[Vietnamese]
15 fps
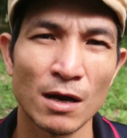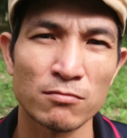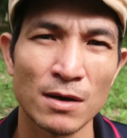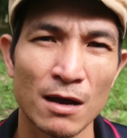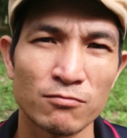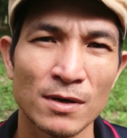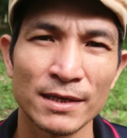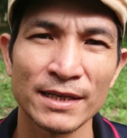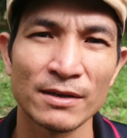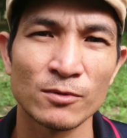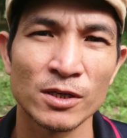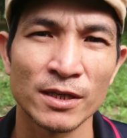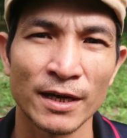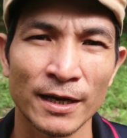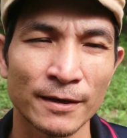lông lông lông hết nha
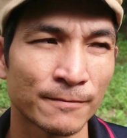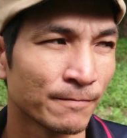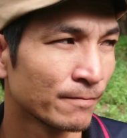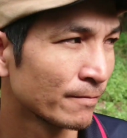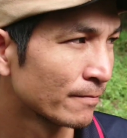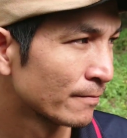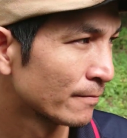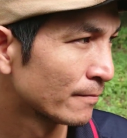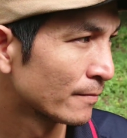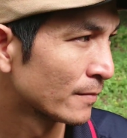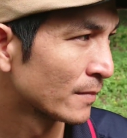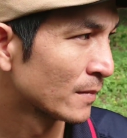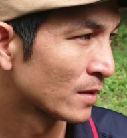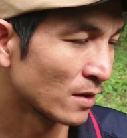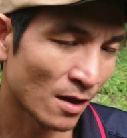mọi người ha
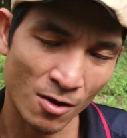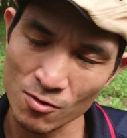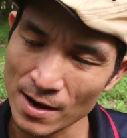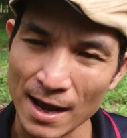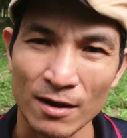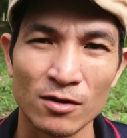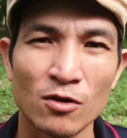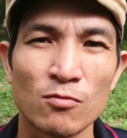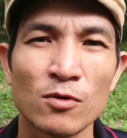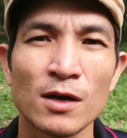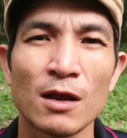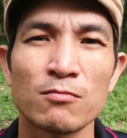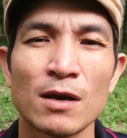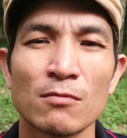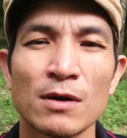chỗ nào nó cũng
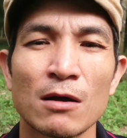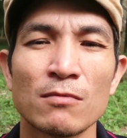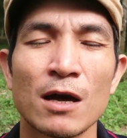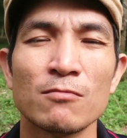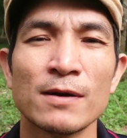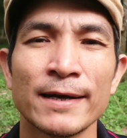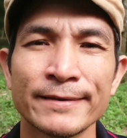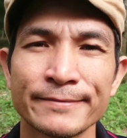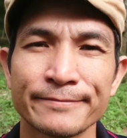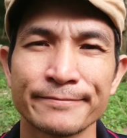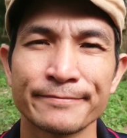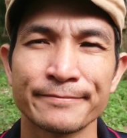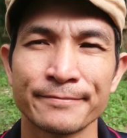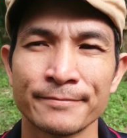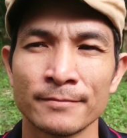có lông lông lông lông hết
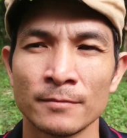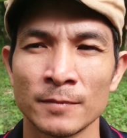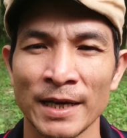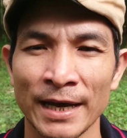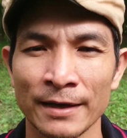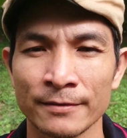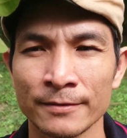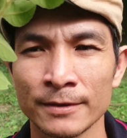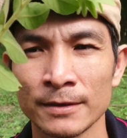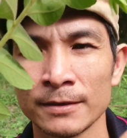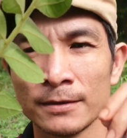nghe